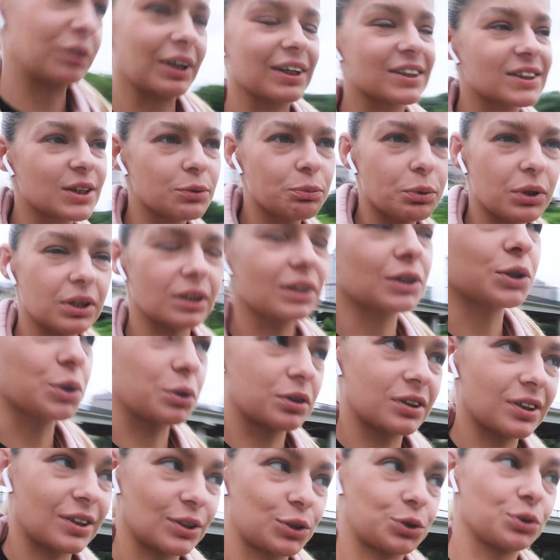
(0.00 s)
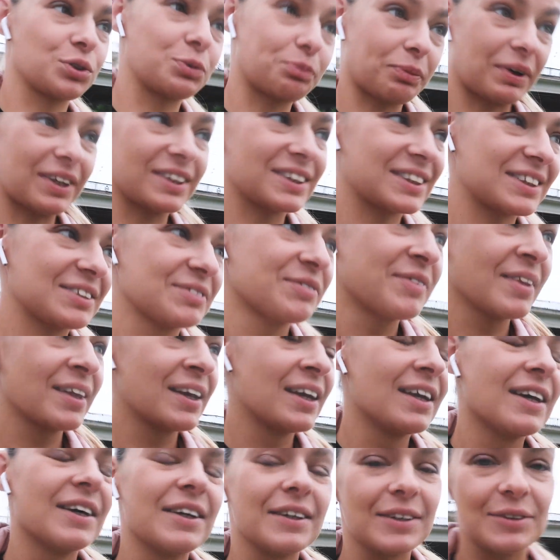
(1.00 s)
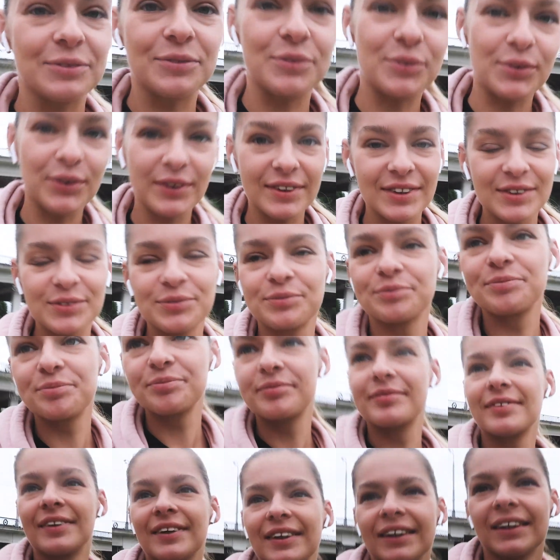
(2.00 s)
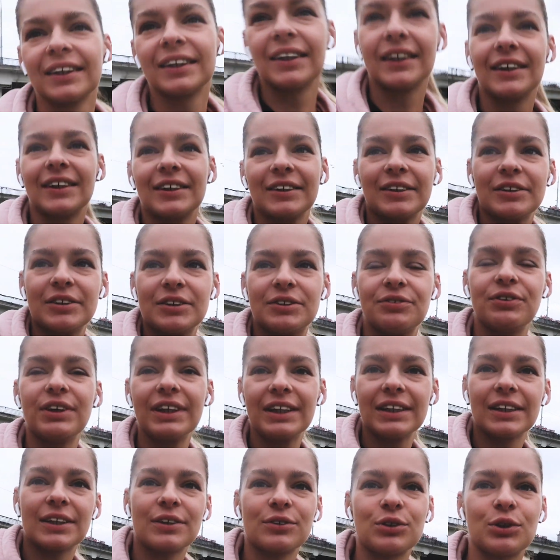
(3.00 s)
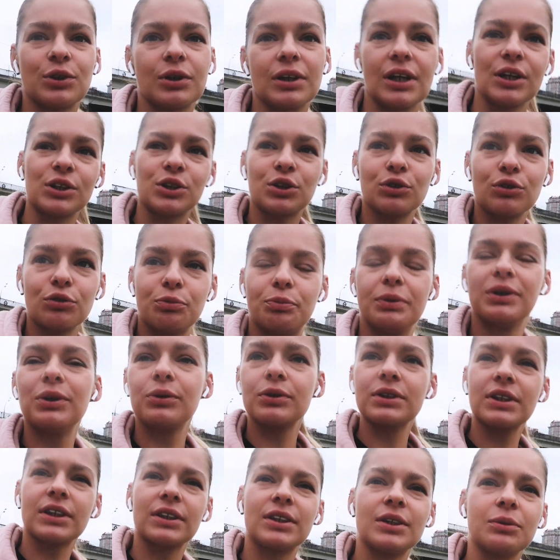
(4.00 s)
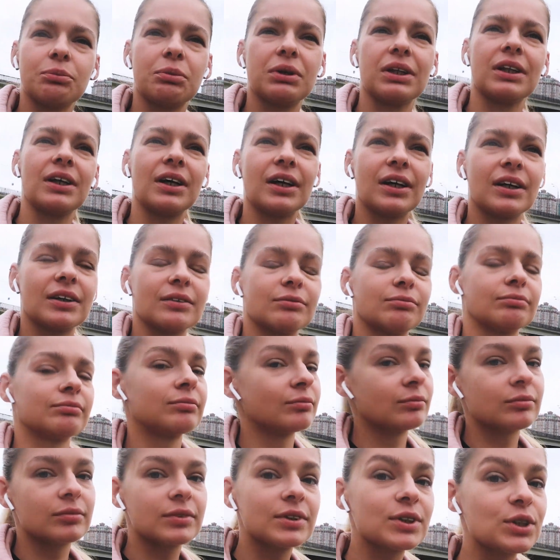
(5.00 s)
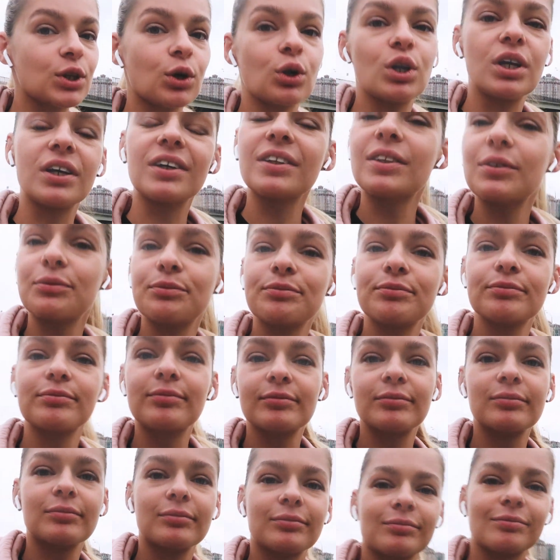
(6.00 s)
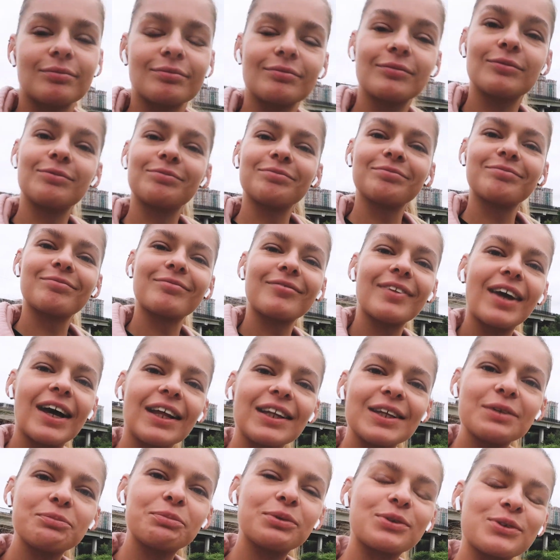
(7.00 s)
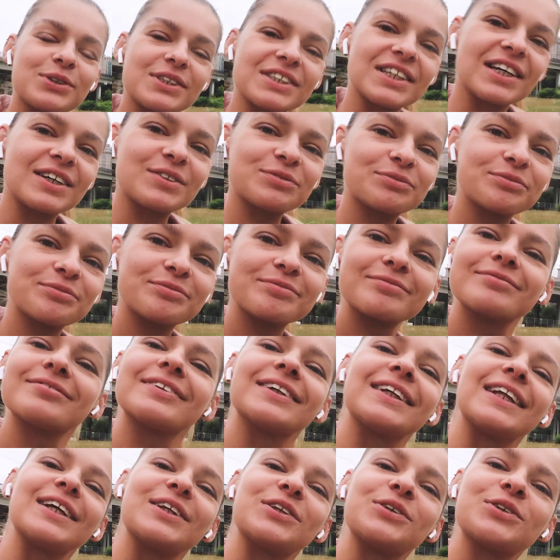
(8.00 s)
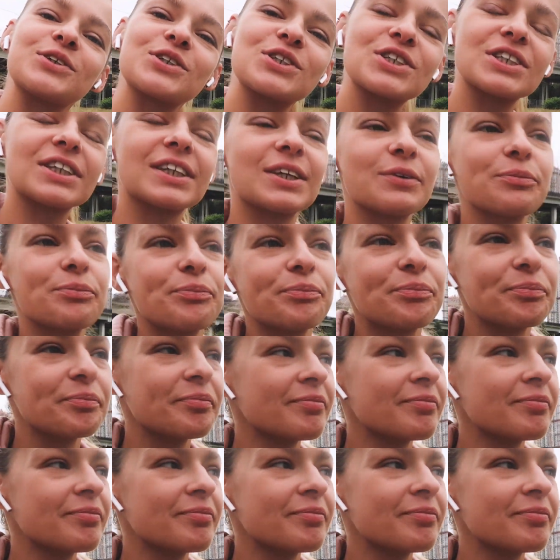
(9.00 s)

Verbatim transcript: в такси поняла, что я хочу спать. Вот. Светленько, все хорошо. В березах не было сто лет. М, алые паруса на ладошечке.